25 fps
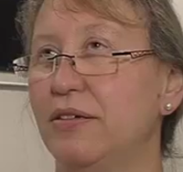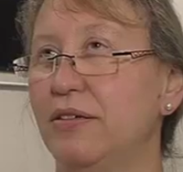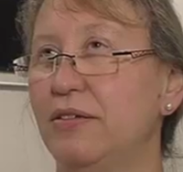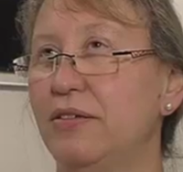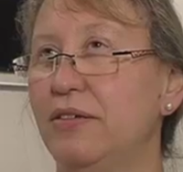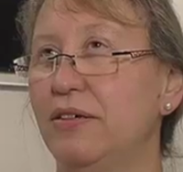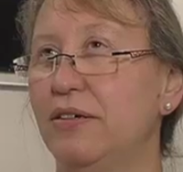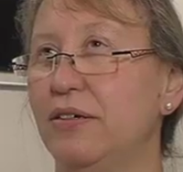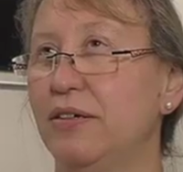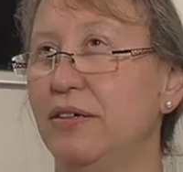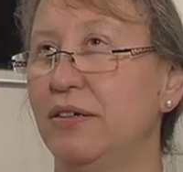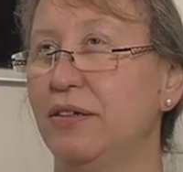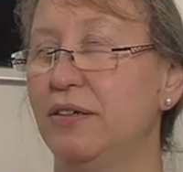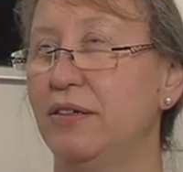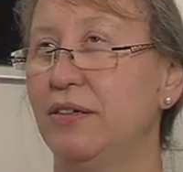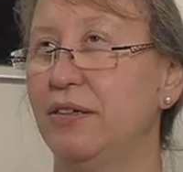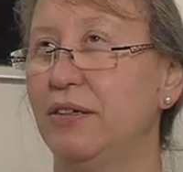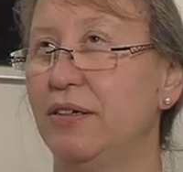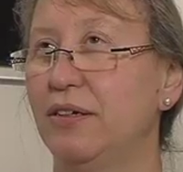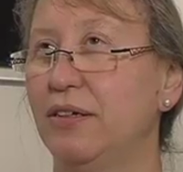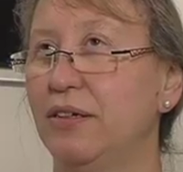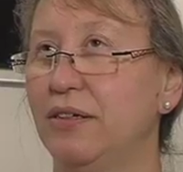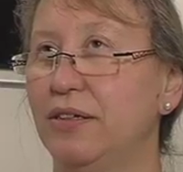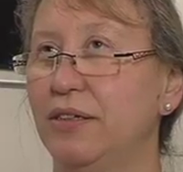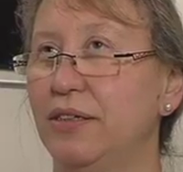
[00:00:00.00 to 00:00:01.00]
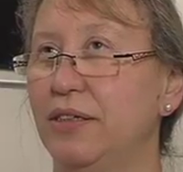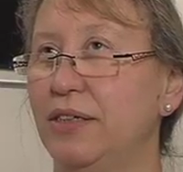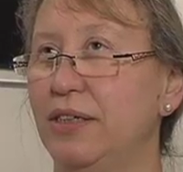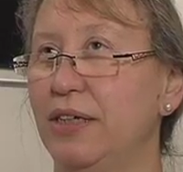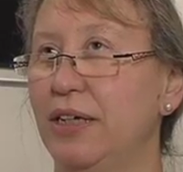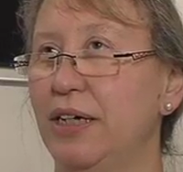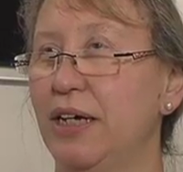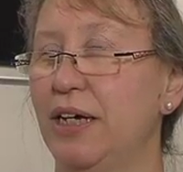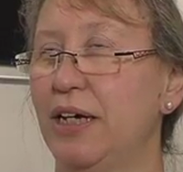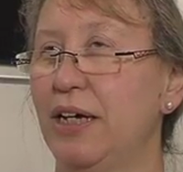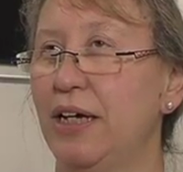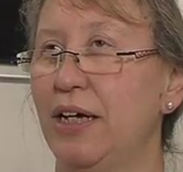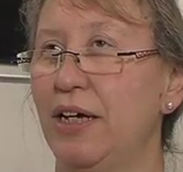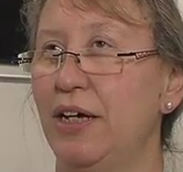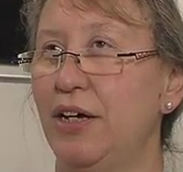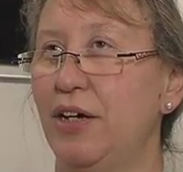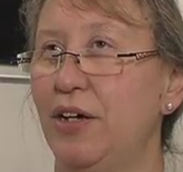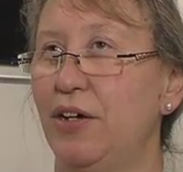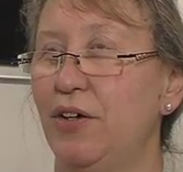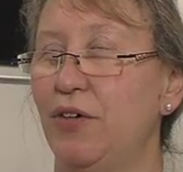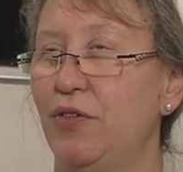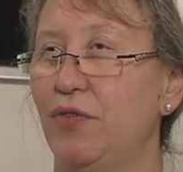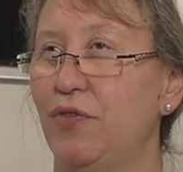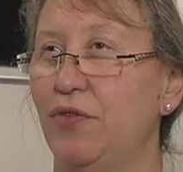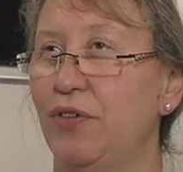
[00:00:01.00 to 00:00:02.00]
sind sie eigentlich gar nicht.
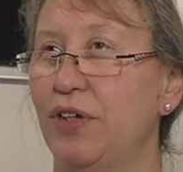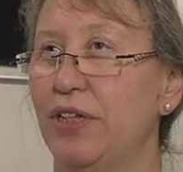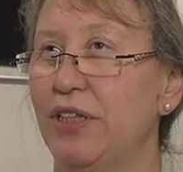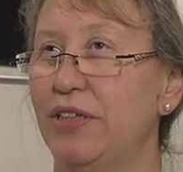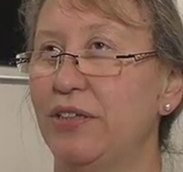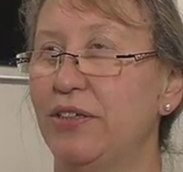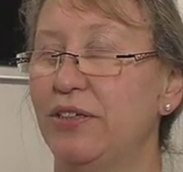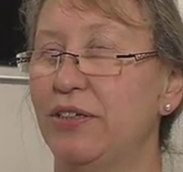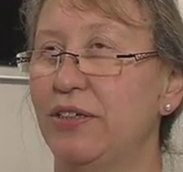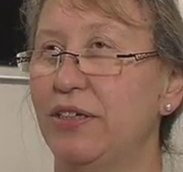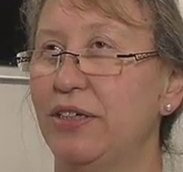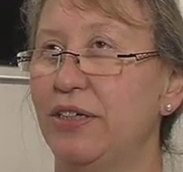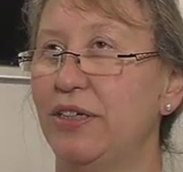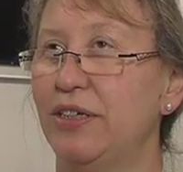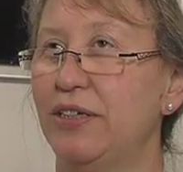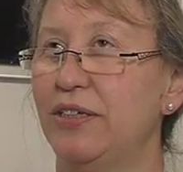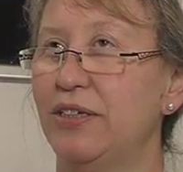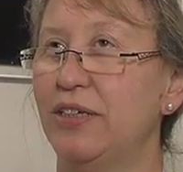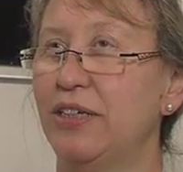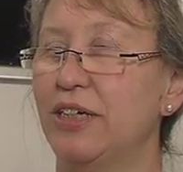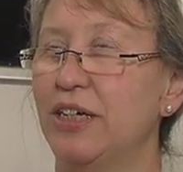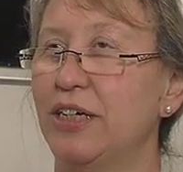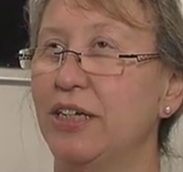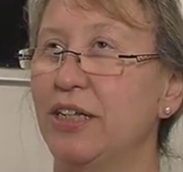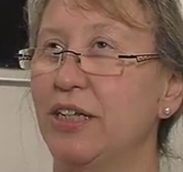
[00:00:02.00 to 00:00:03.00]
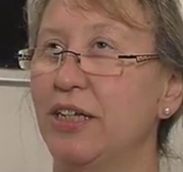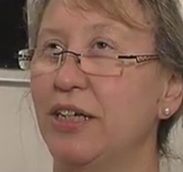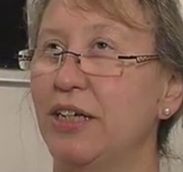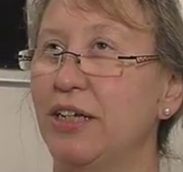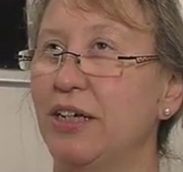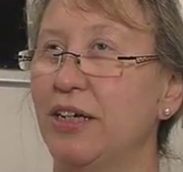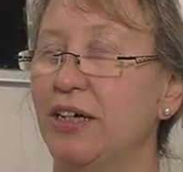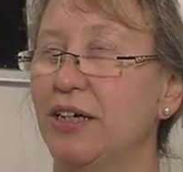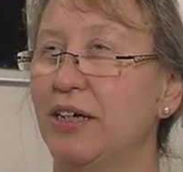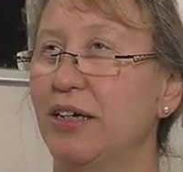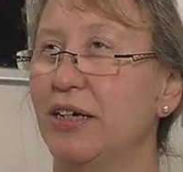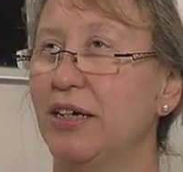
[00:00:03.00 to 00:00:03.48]
Wenn Sie sich eine,